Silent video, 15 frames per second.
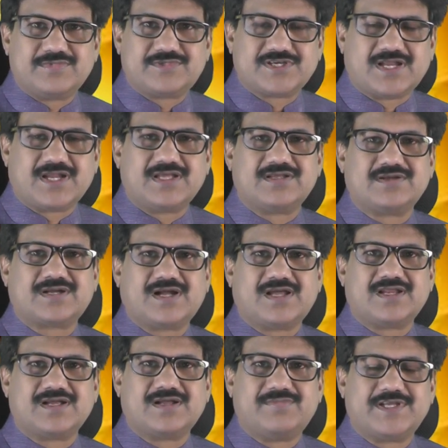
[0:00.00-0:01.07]
చాలా
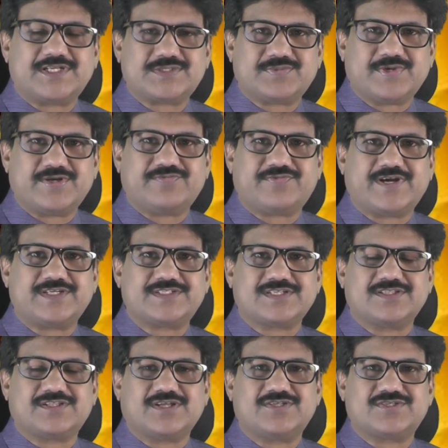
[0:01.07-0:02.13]
కాలంగా మర్చిపోయిన
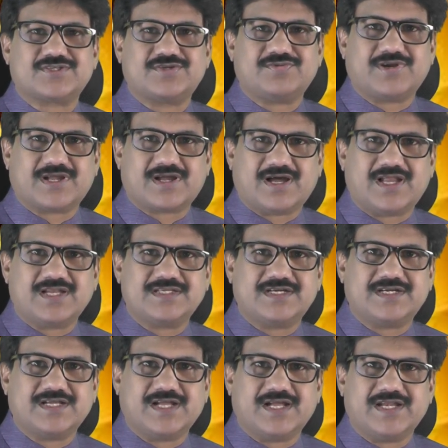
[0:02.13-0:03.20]
ఫ్రెండ్స్ని తలుచుకుని వాళ్ళకి కాల్
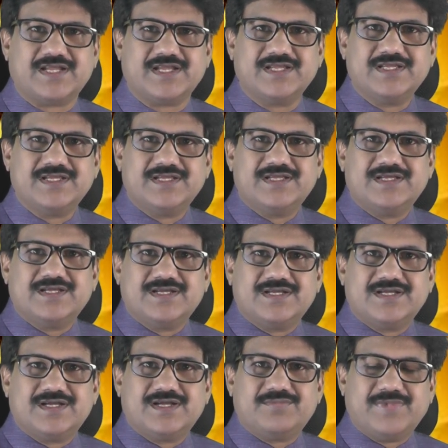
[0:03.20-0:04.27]
చేయడం కానీ
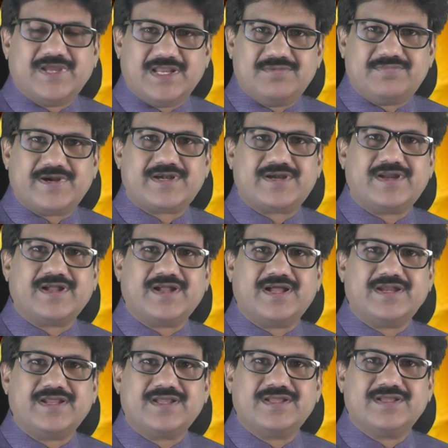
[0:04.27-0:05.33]
మెయిల్ పెట్టడం
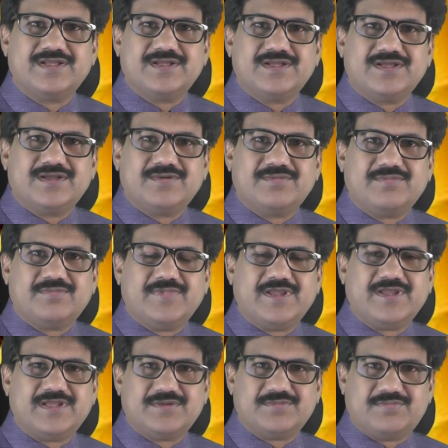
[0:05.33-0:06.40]
కానీ మీ
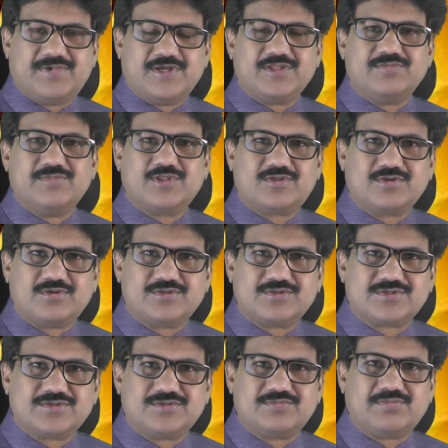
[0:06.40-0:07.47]
బంధుమిత్రులు
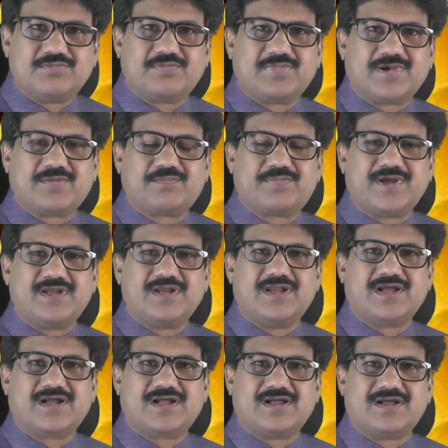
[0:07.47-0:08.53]
పని
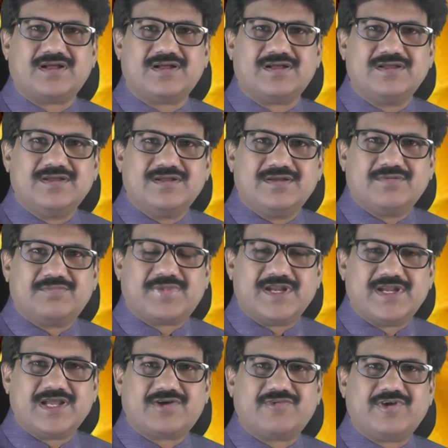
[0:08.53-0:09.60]
లేక
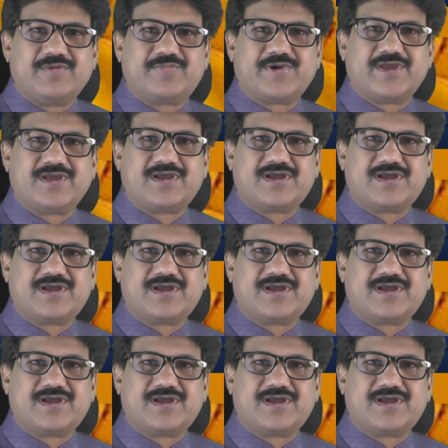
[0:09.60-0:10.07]
పని ఎక్కువైపోయి